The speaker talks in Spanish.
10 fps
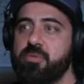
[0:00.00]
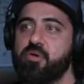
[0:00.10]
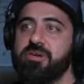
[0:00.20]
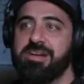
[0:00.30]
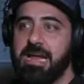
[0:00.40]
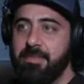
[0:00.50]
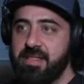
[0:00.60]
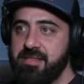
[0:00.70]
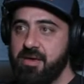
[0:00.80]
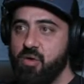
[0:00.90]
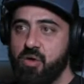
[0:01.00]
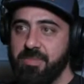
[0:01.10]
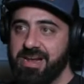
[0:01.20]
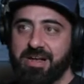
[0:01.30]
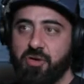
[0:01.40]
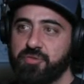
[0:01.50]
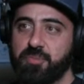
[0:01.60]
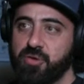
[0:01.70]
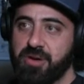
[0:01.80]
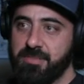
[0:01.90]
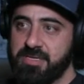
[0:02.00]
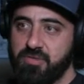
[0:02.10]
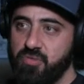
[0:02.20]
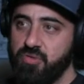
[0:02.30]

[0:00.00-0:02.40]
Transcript: sea, Reborn realmente hoy maneja dos programas.